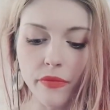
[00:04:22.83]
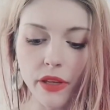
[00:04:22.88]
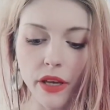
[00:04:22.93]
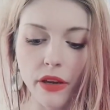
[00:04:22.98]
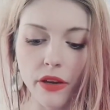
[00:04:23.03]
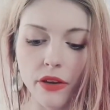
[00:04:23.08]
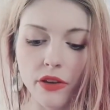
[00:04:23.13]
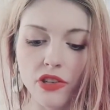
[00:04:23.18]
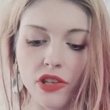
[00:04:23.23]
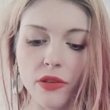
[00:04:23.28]

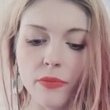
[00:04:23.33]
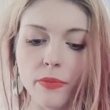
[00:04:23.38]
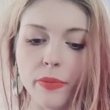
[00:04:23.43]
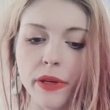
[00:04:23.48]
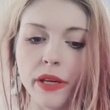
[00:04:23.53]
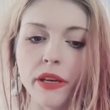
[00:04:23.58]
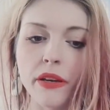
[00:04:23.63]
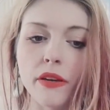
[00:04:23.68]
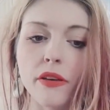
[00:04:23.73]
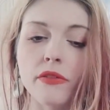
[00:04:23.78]
j'ai
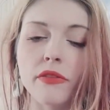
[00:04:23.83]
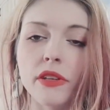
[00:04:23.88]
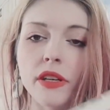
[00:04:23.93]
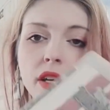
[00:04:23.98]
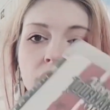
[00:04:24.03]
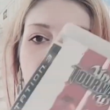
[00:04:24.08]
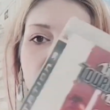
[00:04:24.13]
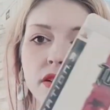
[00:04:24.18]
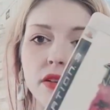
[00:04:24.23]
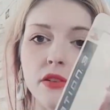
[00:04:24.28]
pris
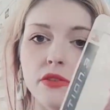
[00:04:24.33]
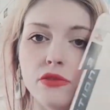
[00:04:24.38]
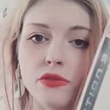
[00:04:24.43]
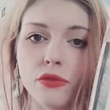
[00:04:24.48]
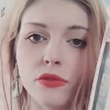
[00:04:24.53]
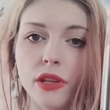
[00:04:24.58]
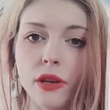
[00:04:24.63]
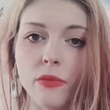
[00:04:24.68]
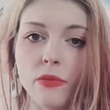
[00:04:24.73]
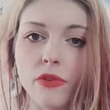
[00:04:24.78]
Unreal
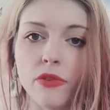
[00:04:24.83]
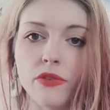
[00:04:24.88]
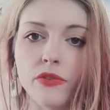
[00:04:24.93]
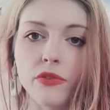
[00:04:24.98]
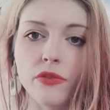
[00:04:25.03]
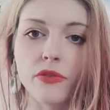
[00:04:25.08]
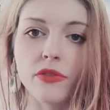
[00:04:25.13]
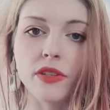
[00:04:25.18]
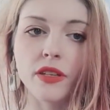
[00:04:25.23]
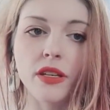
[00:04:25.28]
Tournament
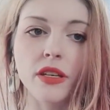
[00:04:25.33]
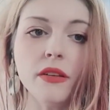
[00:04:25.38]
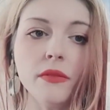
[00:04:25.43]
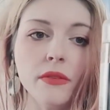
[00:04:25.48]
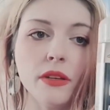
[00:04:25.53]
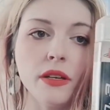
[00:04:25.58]
aussi,